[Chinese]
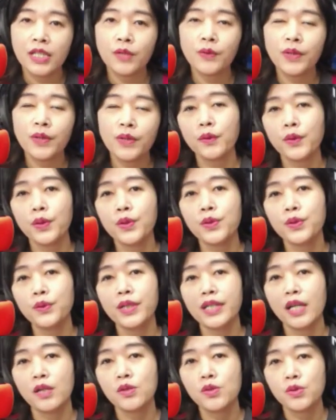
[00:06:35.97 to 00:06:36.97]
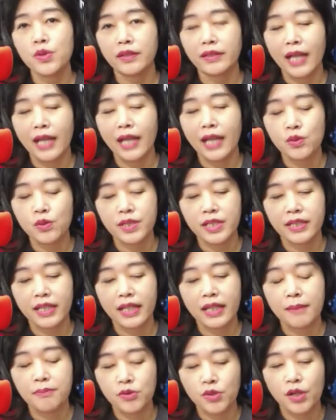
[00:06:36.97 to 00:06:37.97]
因为韩国瑜如果要选党主席，
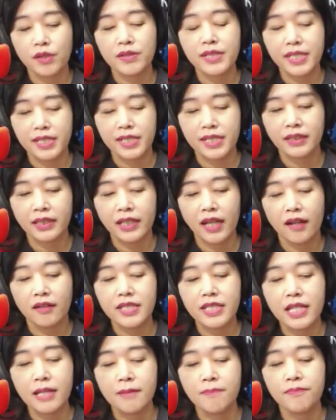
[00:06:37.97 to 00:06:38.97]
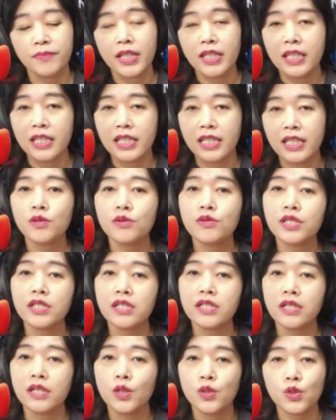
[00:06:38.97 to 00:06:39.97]
大概必须要几个条件，一个就是